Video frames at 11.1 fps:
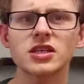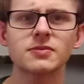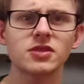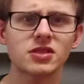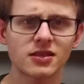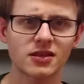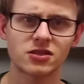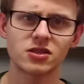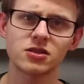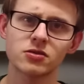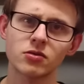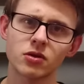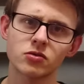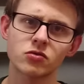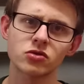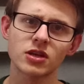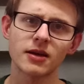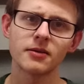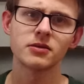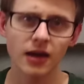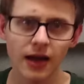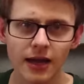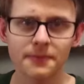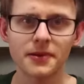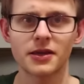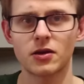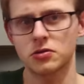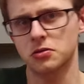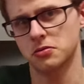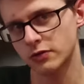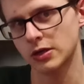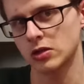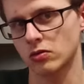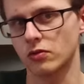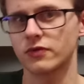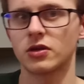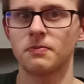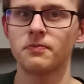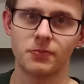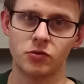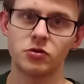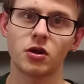To jest myślę ten czynnik, który odróżnia grę RPG od zwykłej turówki typu